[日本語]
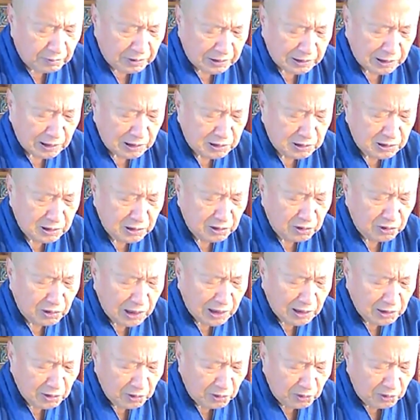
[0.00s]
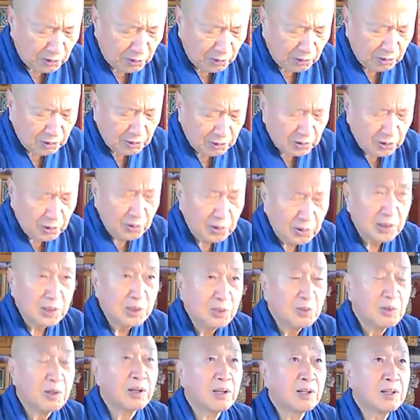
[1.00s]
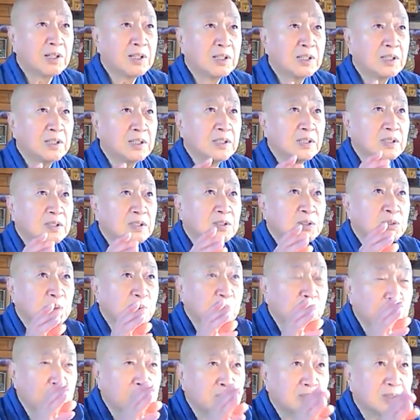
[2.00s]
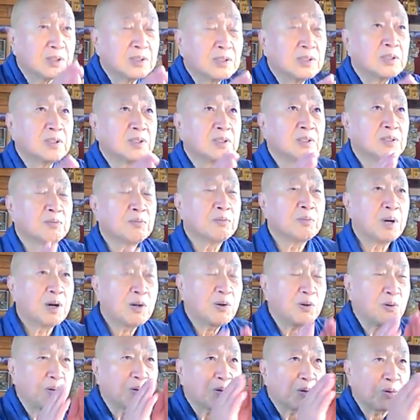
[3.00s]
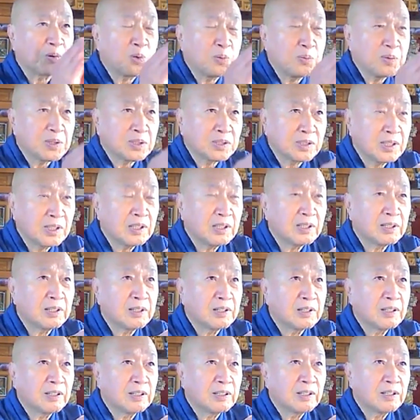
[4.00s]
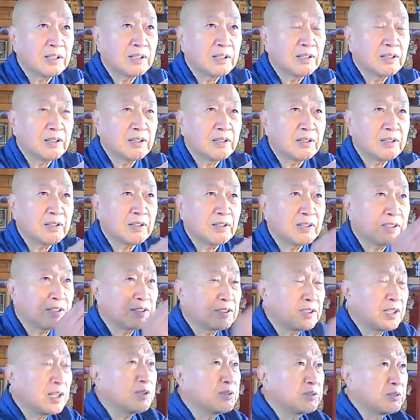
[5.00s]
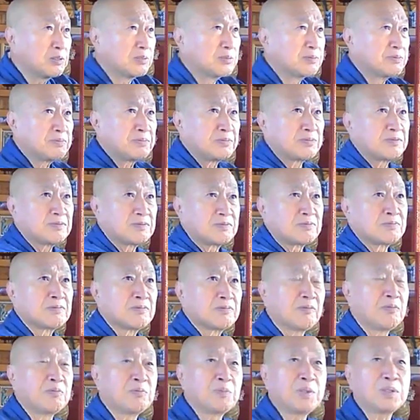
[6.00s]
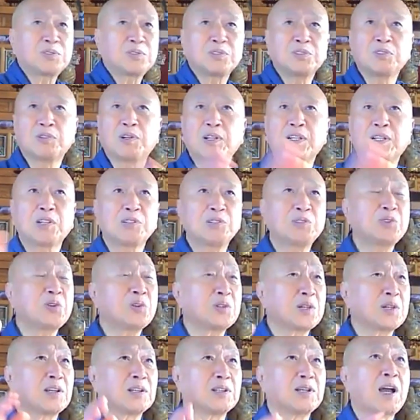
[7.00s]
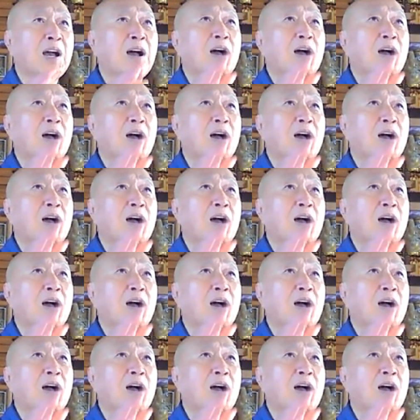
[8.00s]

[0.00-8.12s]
私のなりの表現では、そこに真心を込めて、えー、生きていく。別に分ける必要ない。